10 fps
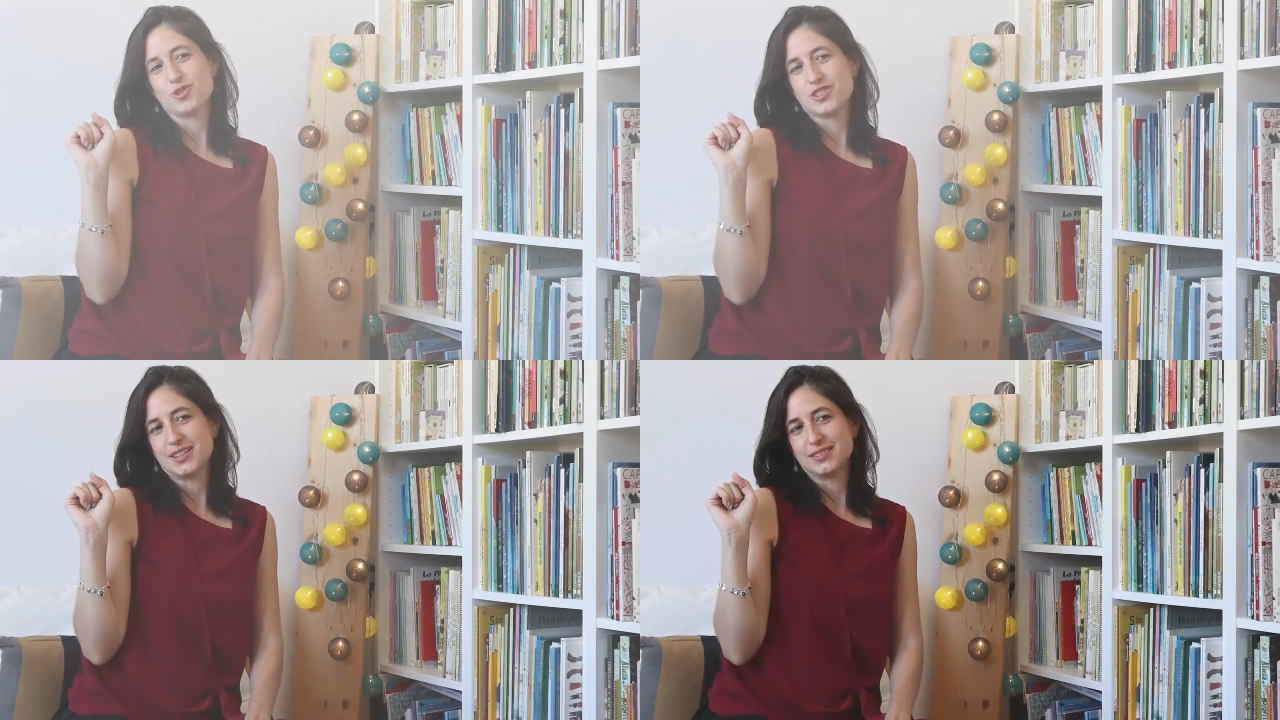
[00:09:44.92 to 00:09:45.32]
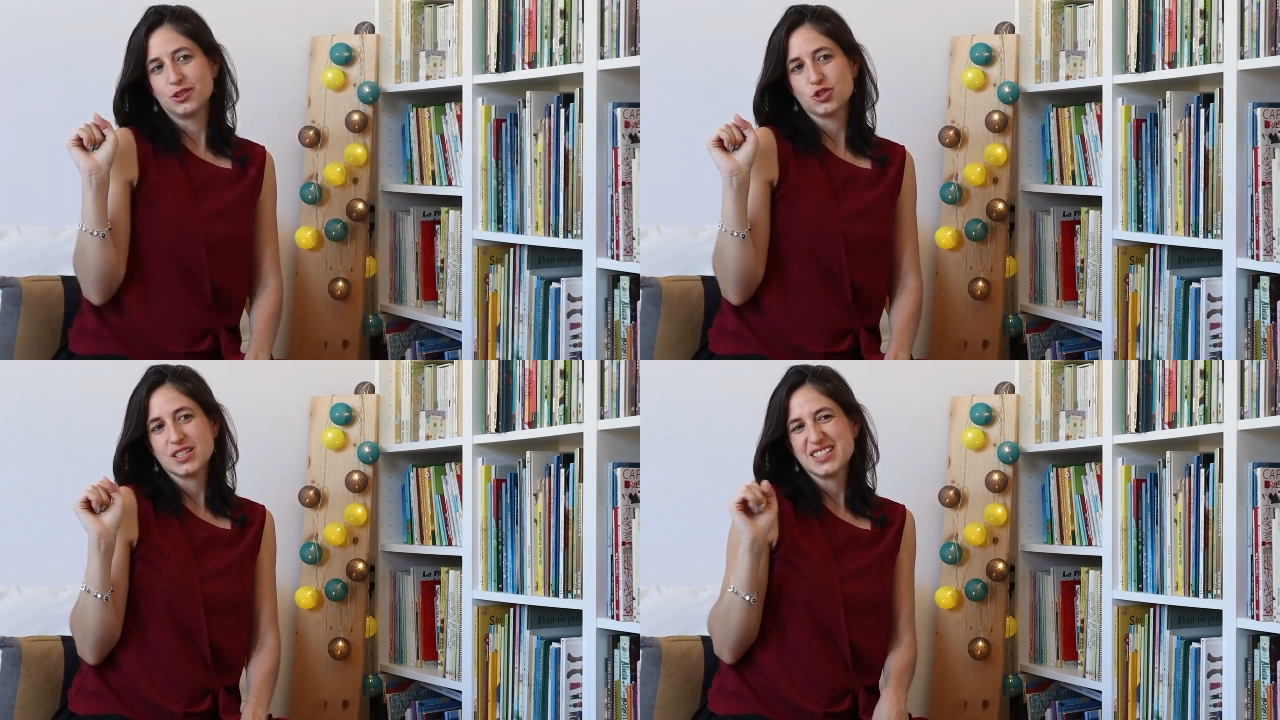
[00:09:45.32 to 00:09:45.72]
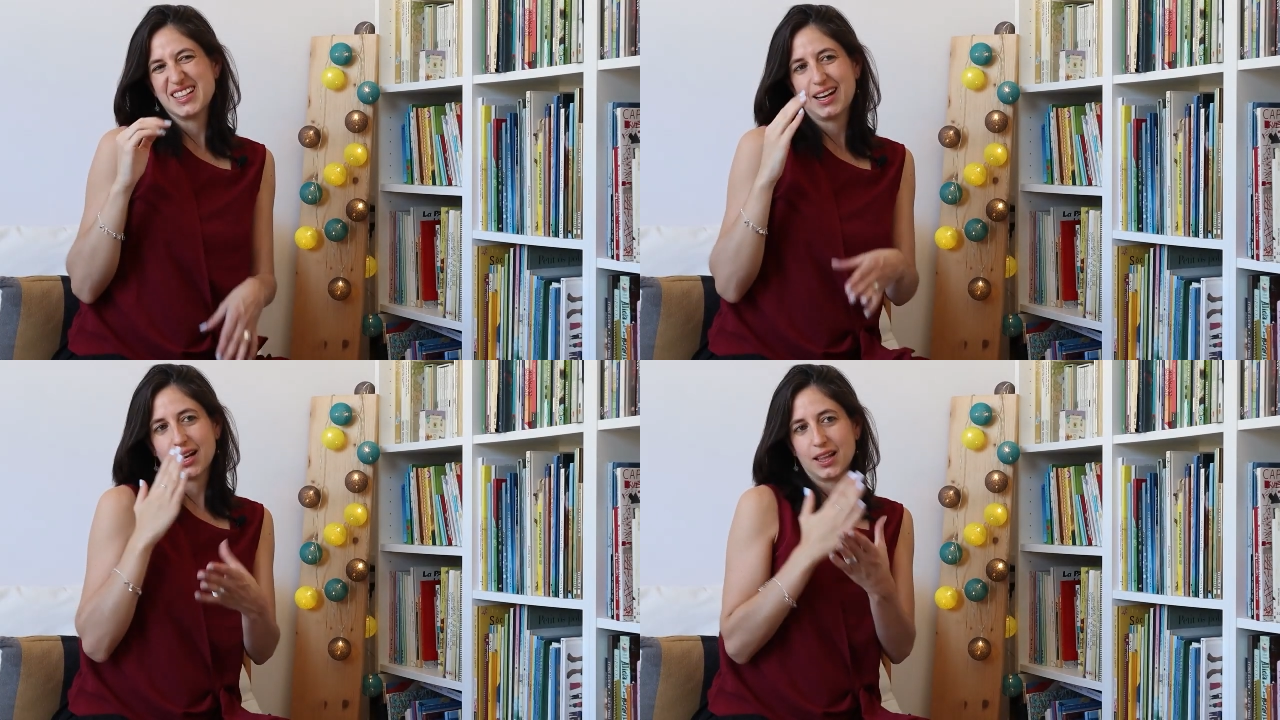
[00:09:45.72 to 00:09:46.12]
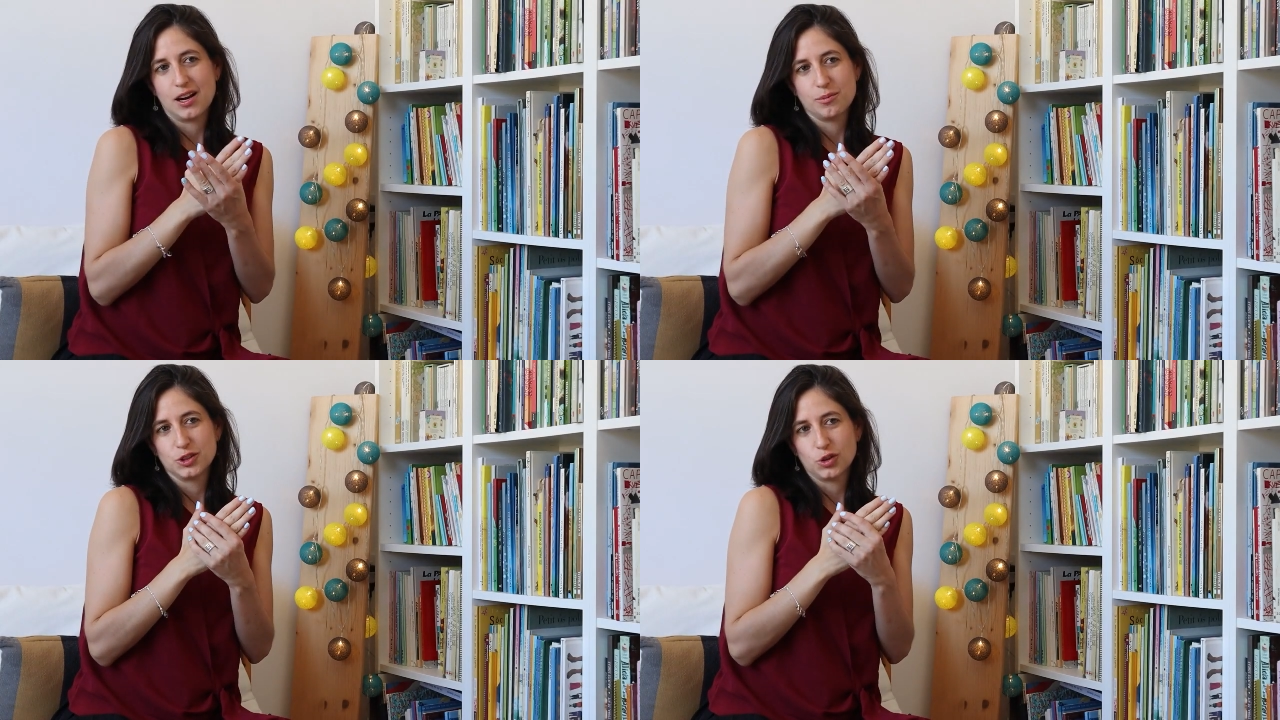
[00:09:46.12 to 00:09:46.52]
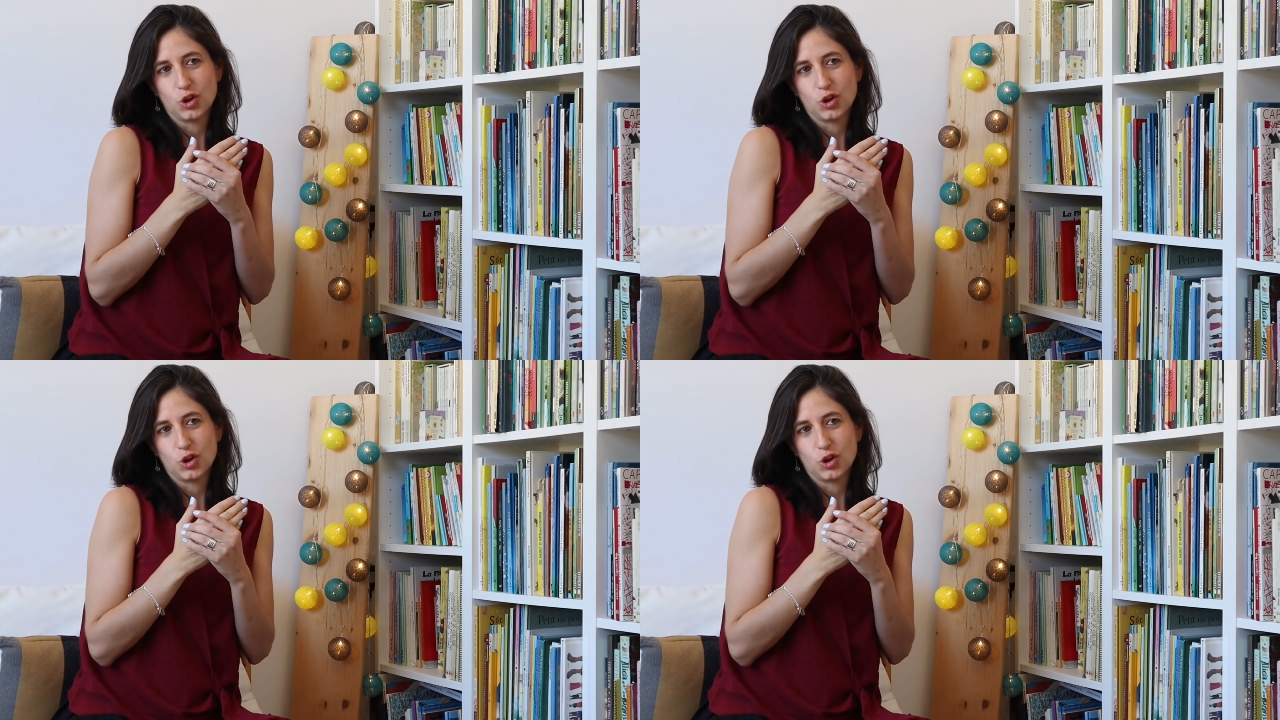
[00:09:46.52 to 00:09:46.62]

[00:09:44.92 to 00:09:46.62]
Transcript: cosa. No es que esté radicalmente